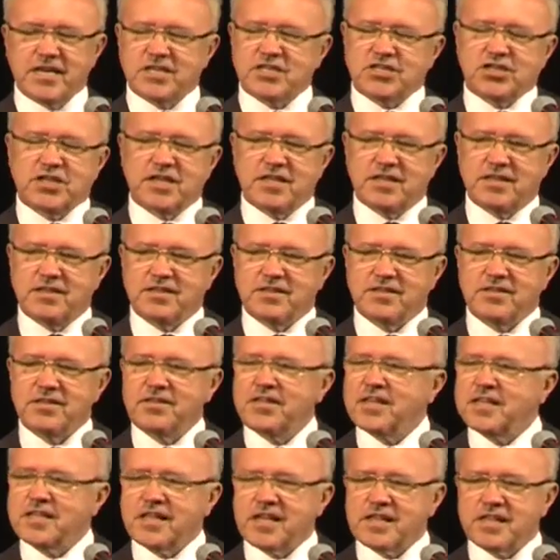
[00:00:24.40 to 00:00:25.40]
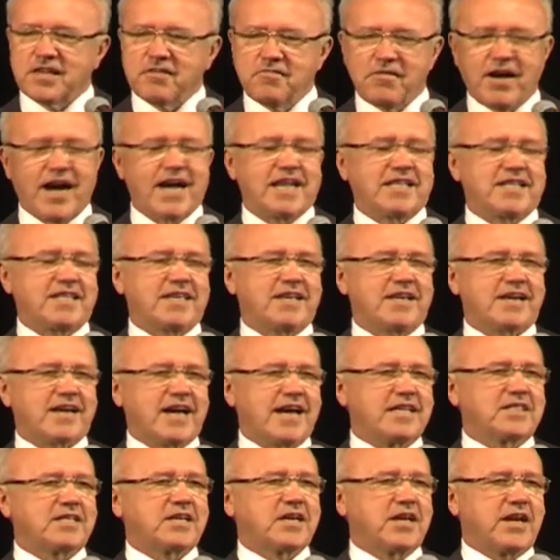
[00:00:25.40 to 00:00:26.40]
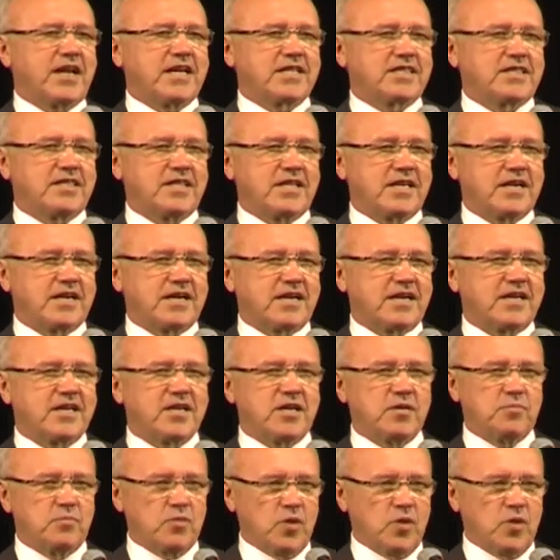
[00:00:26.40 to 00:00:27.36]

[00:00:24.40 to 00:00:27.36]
наш регион входит в семерку лучших в стране именно по